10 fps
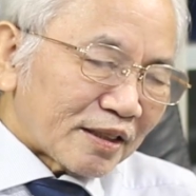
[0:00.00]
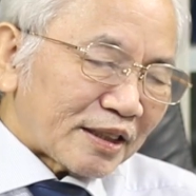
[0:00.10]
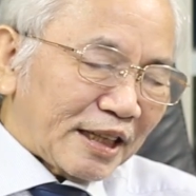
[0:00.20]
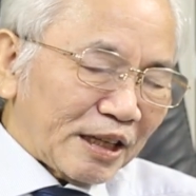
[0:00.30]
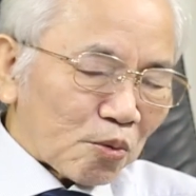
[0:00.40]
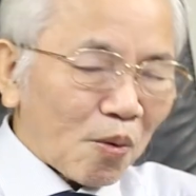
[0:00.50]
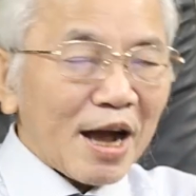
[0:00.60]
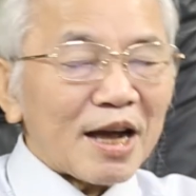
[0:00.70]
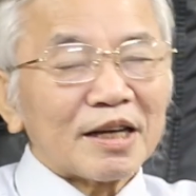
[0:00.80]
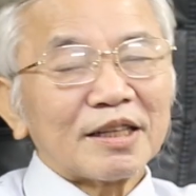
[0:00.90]
thì hiệu
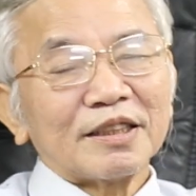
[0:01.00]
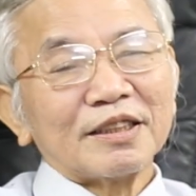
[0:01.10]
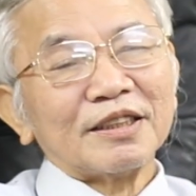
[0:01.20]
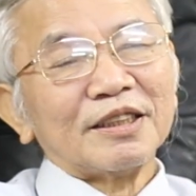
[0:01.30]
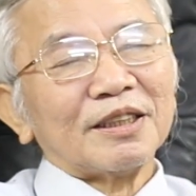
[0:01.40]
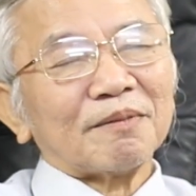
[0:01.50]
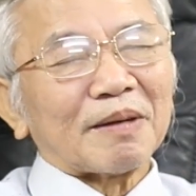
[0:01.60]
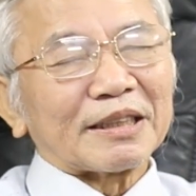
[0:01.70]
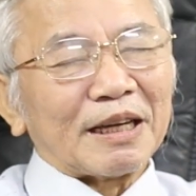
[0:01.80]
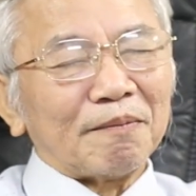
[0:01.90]
quả
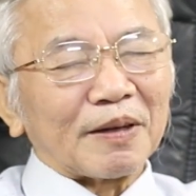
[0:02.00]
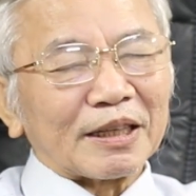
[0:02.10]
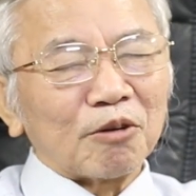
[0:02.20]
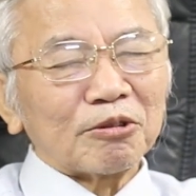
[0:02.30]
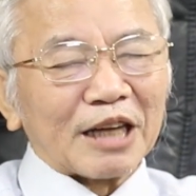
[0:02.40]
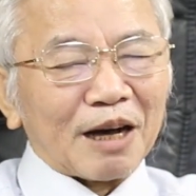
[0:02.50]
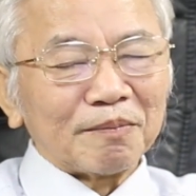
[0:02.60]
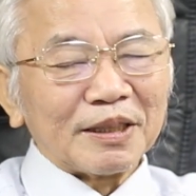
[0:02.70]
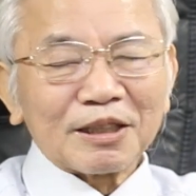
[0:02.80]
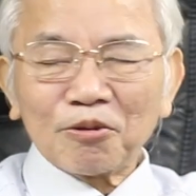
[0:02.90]
mà tìm về cái ông
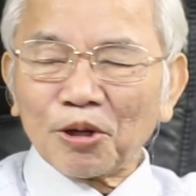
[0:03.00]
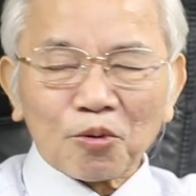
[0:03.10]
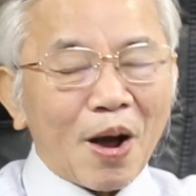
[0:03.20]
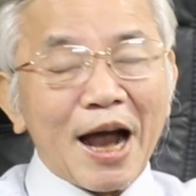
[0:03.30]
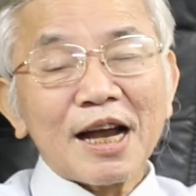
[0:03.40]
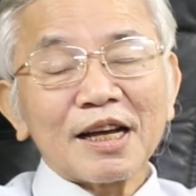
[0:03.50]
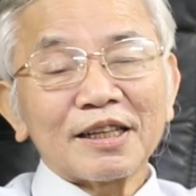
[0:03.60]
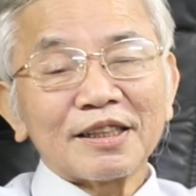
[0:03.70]
dởm thì không hiệu quả